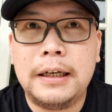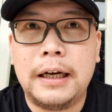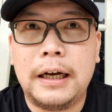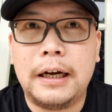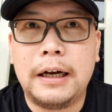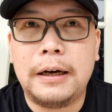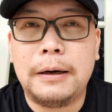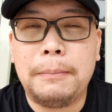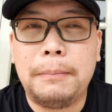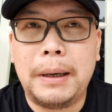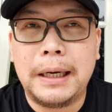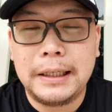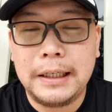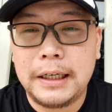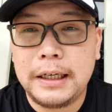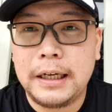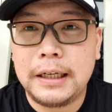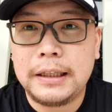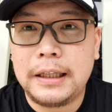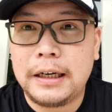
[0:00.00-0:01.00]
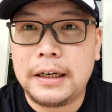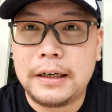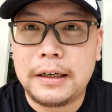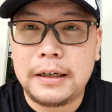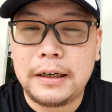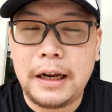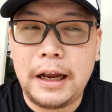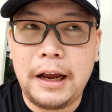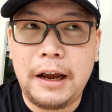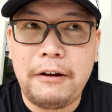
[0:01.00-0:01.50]
uh, banyak yang
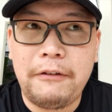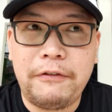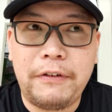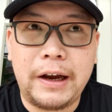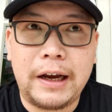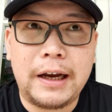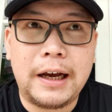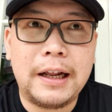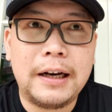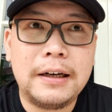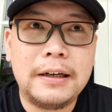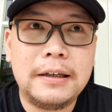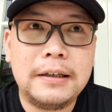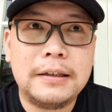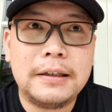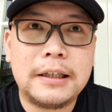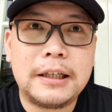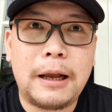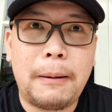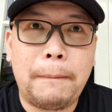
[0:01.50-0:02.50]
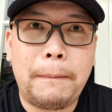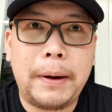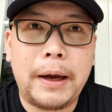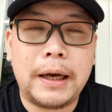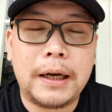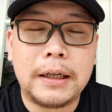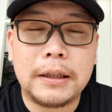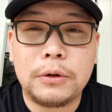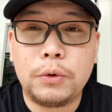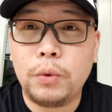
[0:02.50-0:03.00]
terefekkan sampai
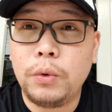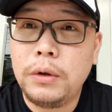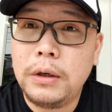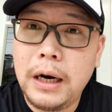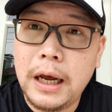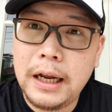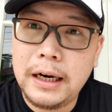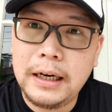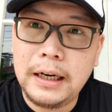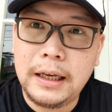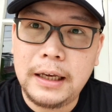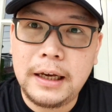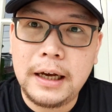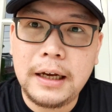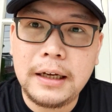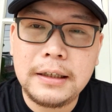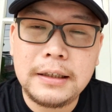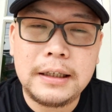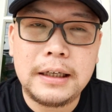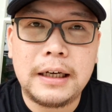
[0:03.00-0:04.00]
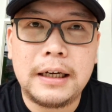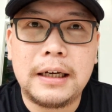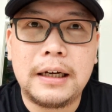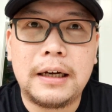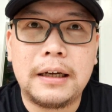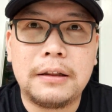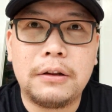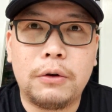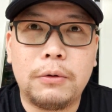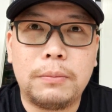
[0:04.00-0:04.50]
ketunda nikahnya
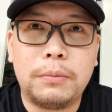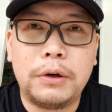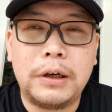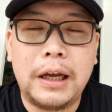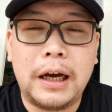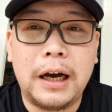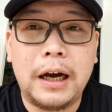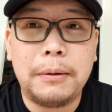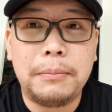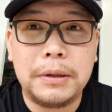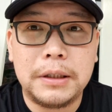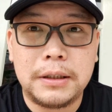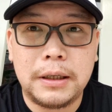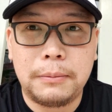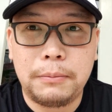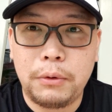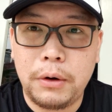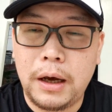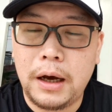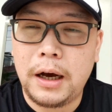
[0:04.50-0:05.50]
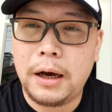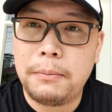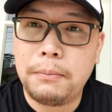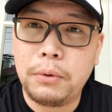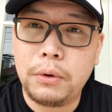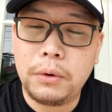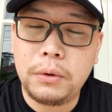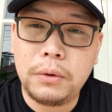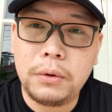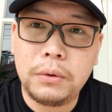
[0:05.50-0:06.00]
ataupun yang nggak bisa pulang
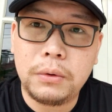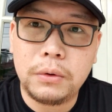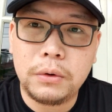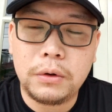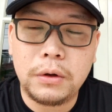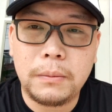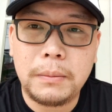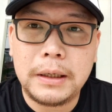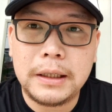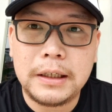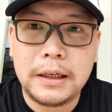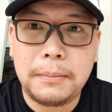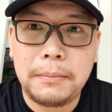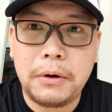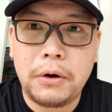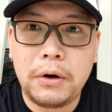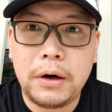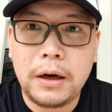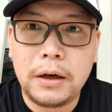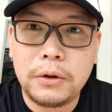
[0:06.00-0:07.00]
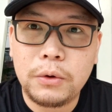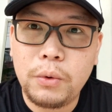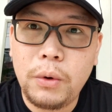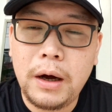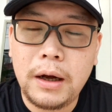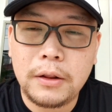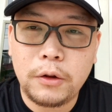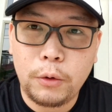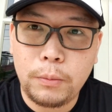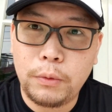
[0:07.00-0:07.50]
kampung untuk bersama orang
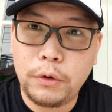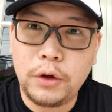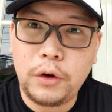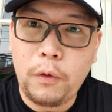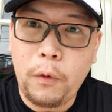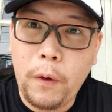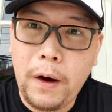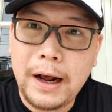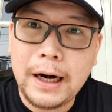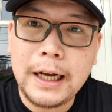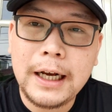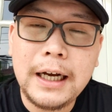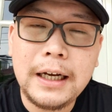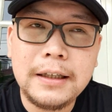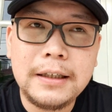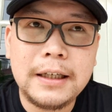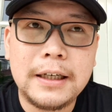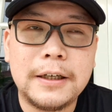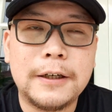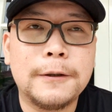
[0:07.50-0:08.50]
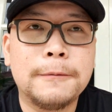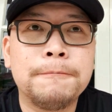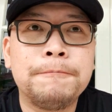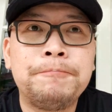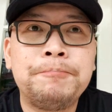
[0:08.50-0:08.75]
tua ataupun keluarganya